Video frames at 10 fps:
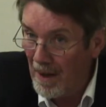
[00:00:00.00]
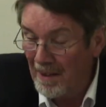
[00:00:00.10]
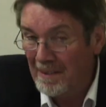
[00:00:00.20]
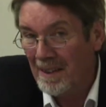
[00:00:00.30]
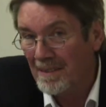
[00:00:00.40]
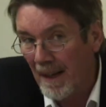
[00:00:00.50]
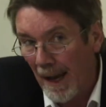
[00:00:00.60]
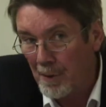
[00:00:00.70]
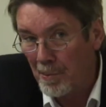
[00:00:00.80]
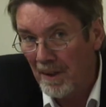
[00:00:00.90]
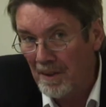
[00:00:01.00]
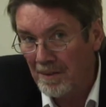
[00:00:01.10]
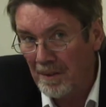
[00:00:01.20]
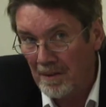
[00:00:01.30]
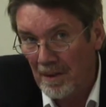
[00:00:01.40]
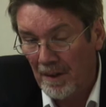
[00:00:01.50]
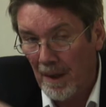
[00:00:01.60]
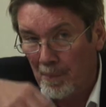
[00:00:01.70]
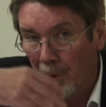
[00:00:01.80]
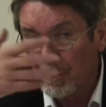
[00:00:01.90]
les intellectualiser,
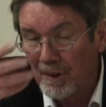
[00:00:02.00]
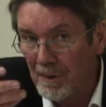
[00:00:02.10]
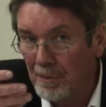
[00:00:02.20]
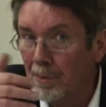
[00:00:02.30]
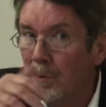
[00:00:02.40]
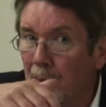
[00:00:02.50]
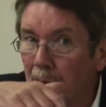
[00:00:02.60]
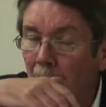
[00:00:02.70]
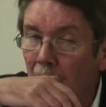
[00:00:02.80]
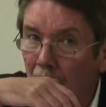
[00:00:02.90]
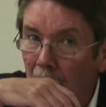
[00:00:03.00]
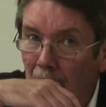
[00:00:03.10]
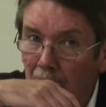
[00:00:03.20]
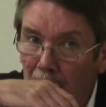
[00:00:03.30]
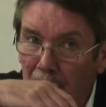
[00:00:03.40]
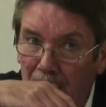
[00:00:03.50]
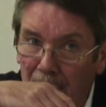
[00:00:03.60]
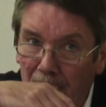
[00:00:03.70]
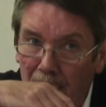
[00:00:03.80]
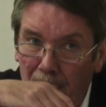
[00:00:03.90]
c'est-à-dire à projeter sur eux euh,
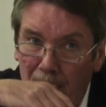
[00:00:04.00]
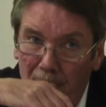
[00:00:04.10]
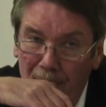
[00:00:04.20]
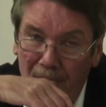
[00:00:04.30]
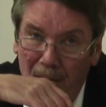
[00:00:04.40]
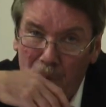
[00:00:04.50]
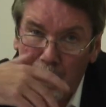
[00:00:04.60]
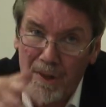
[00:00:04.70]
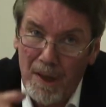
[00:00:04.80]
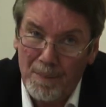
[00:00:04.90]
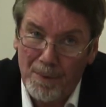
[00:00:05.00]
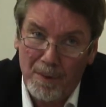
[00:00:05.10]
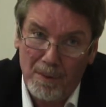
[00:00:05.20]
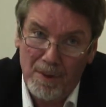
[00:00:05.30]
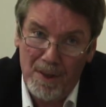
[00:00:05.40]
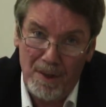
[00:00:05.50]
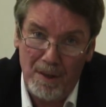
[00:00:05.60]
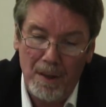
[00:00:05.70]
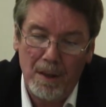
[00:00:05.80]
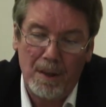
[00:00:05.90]
euh, des, concepts, des
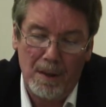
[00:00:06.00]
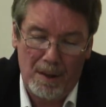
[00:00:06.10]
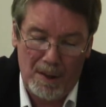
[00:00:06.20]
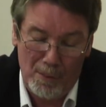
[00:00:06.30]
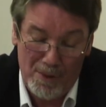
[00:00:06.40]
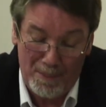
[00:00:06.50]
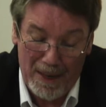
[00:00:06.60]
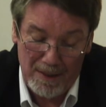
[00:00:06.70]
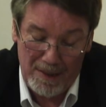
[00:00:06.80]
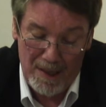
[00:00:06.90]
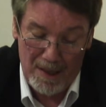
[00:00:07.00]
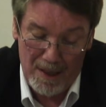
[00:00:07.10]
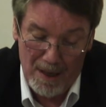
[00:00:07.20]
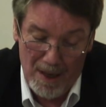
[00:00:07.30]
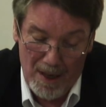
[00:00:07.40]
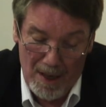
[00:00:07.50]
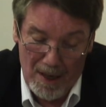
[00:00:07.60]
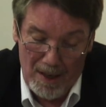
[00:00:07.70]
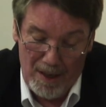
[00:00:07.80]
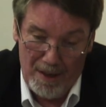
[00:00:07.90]
idées qui, qui nous appartiennent.
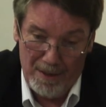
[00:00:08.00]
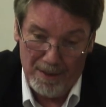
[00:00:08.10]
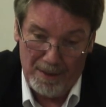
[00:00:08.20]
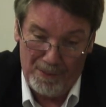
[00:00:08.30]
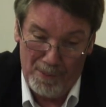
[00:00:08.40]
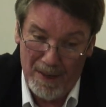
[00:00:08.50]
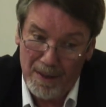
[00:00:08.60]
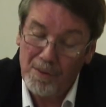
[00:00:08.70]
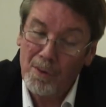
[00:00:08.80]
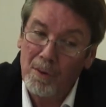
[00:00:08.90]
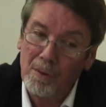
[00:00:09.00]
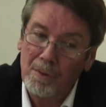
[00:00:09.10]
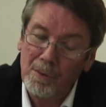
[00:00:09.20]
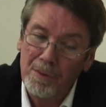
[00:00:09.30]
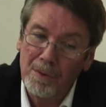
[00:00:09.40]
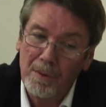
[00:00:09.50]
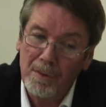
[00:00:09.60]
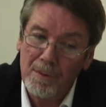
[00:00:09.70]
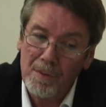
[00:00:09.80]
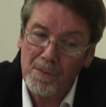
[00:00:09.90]
Et il faut bien se rendre compte
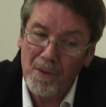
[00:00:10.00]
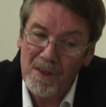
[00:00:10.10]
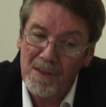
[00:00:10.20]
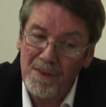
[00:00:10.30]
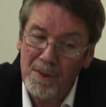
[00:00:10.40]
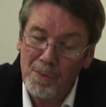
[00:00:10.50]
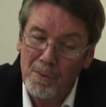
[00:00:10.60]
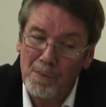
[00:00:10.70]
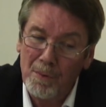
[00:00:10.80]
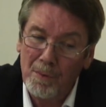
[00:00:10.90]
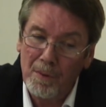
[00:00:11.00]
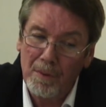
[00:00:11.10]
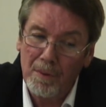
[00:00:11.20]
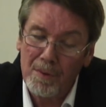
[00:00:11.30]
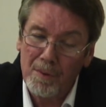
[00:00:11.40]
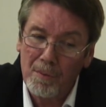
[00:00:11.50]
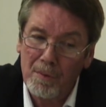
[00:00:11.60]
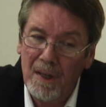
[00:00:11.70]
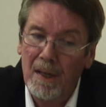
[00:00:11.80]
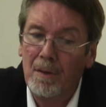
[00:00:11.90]
que souvent ces visions du monde
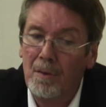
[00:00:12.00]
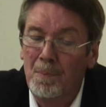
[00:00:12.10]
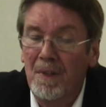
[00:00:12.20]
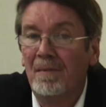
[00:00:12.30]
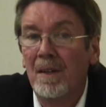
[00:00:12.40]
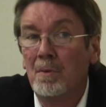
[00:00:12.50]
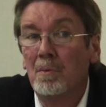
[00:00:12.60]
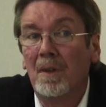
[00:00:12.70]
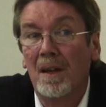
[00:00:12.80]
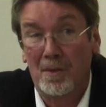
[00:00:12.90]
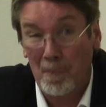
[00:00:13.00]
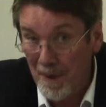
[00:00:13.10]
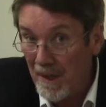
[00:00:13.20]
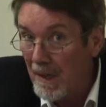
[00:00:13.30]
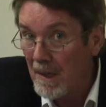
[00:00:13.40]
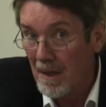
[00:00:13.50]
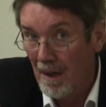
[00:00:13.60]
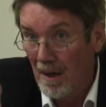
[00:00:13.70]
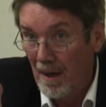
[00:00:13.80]
sont nées d'observations très empiriques,